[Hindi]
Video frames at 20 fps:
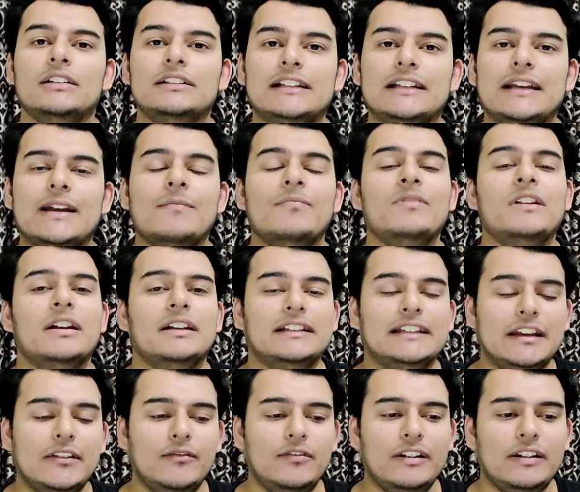ठीक है
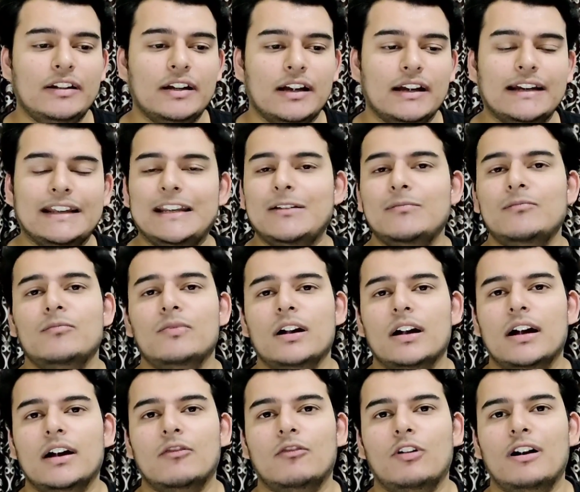ये क्रीम
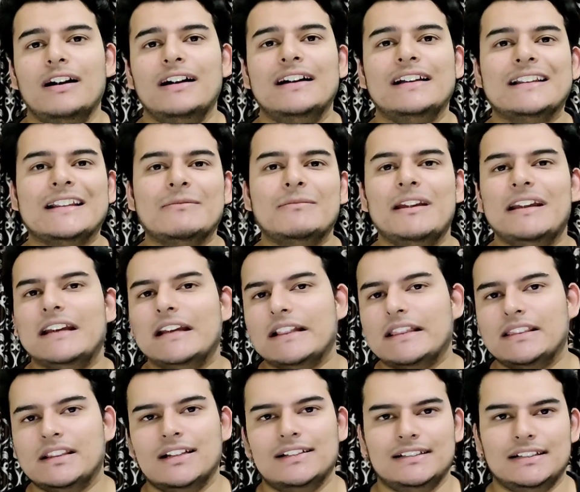वर्क करने में
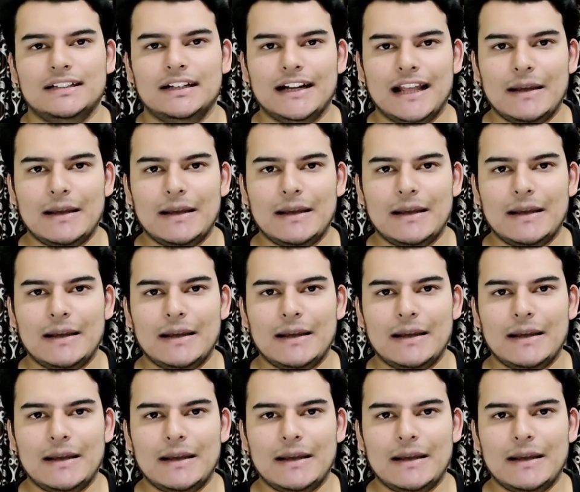कितना ज़्यादा